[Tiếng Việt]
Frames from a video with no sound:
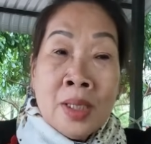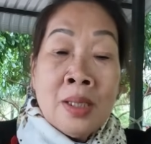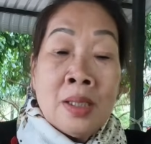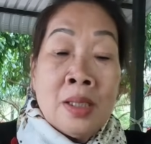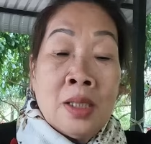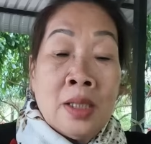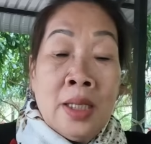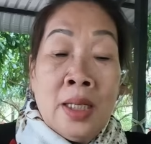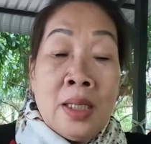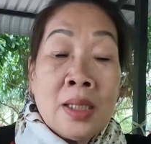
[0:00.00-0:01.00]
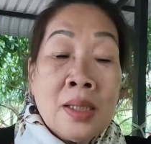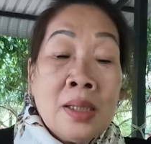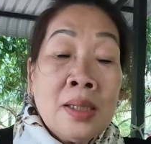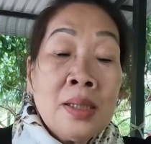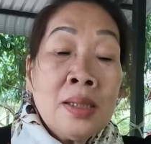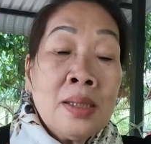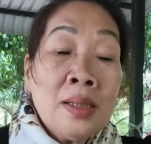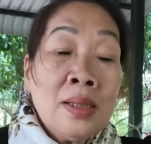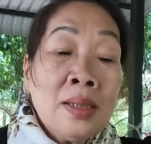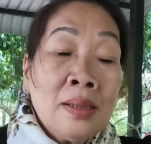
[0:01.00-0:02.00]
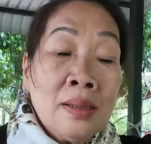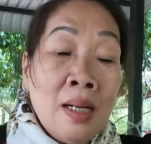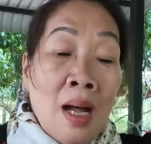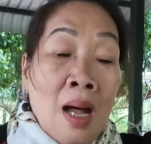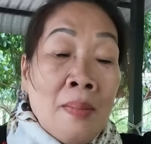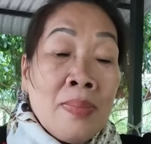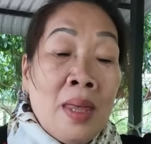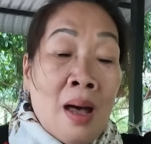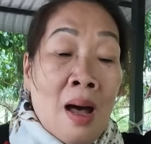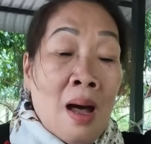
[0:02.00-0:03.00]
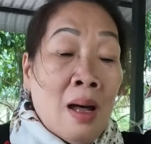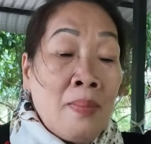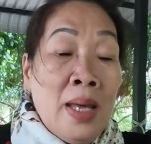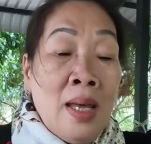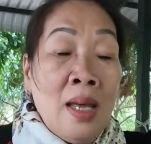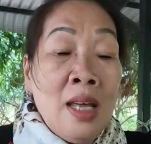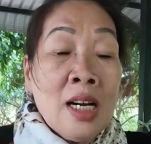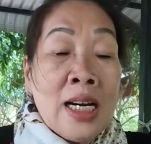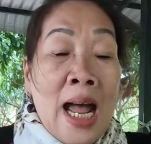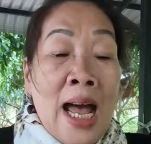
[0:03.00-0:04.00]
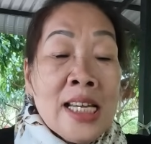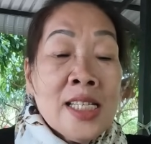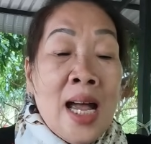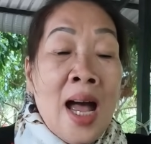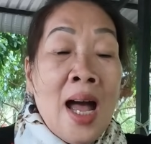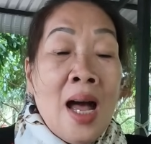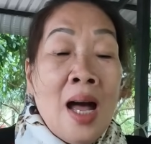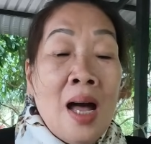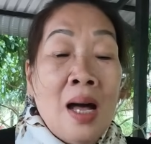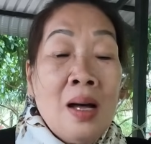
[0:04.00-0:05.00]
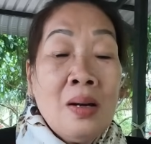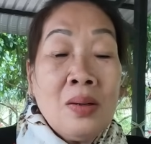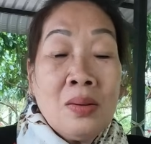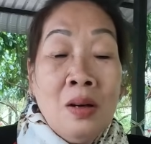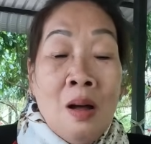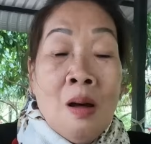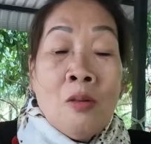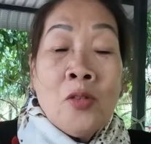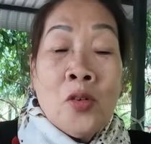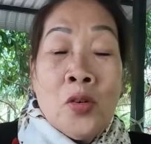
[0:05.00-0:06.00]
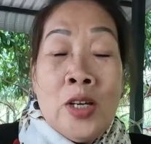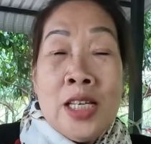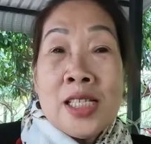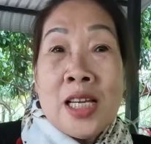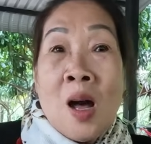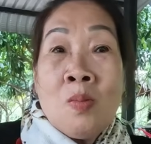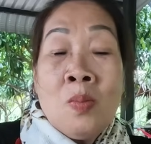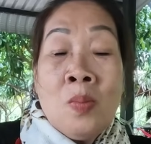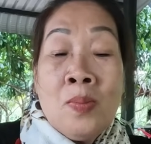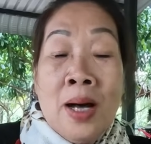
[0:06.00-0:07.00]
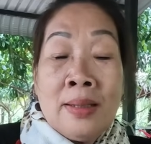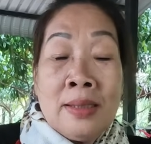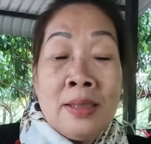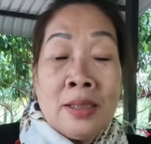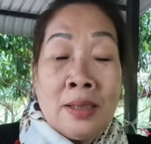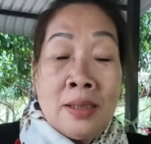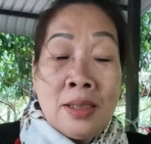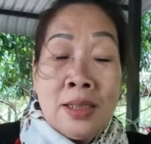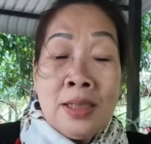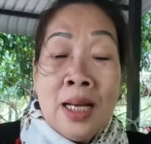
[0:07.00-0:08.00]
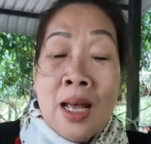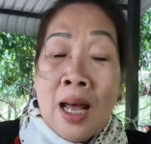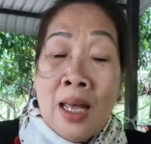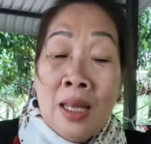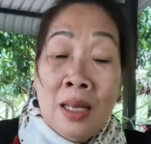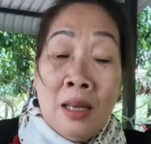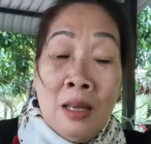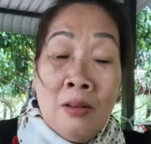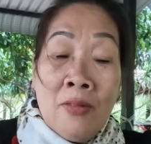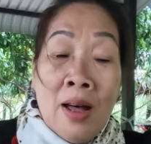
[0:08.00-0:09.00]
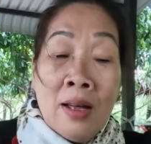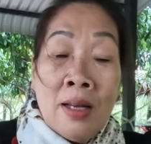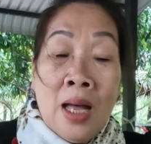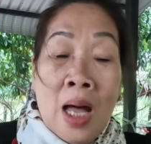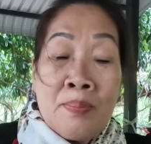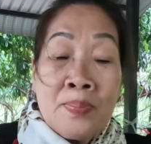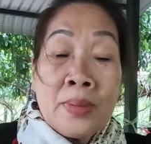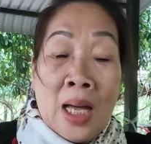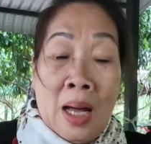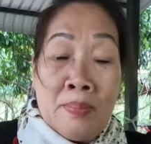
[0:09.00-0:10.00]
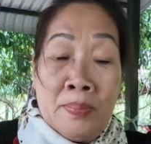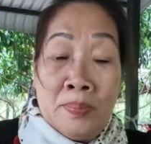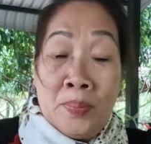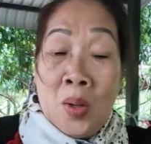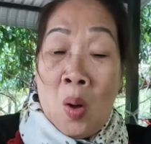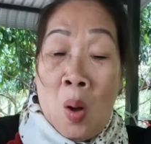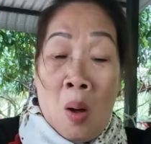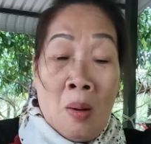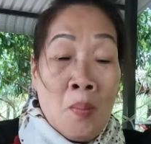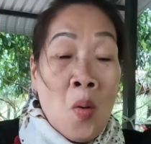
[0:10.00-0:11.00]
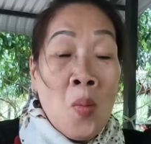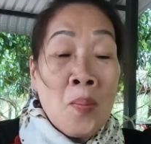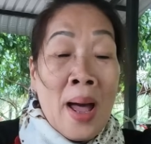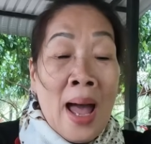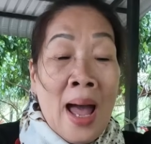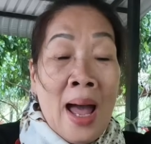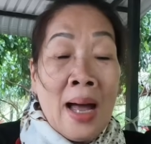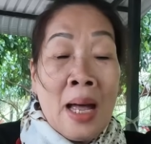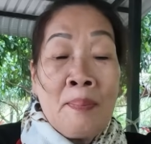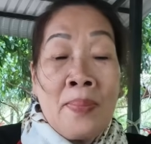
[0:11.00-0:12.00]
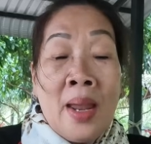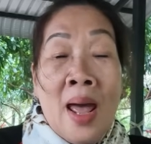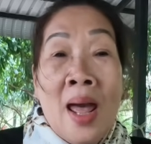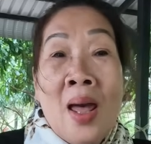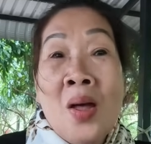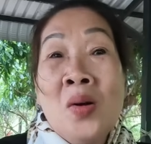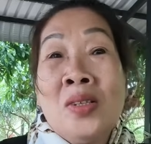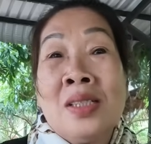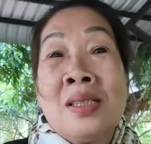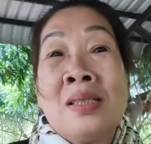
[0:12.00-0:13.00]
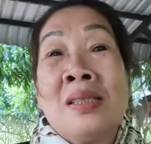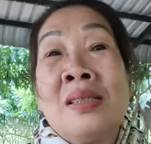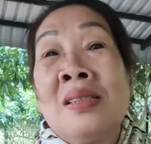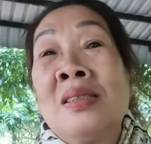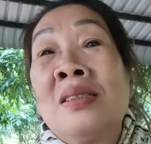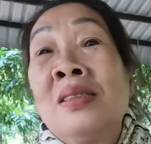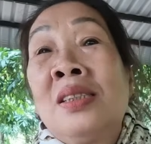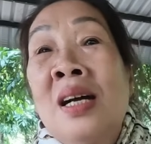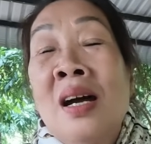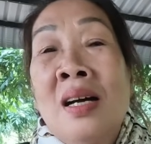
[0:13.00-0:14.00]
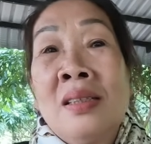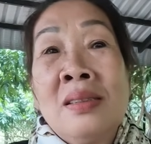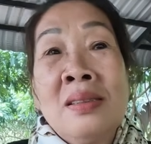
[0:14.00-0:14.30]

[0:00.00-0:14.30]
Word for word: người thương giờ biết ra sao vui sống bên người hay vẫn âm thầm còn bốn ba khắp néo đường chân